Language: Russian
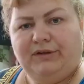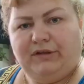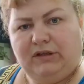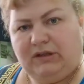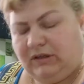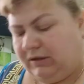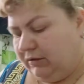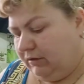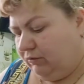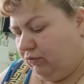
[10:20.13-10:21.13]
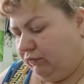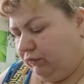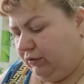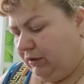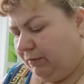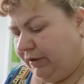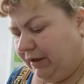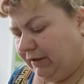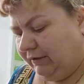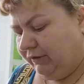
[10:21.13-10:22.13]
разъясните такой вот
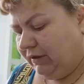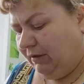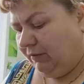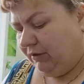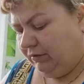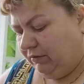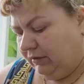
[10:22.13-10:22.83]
непонятливой даме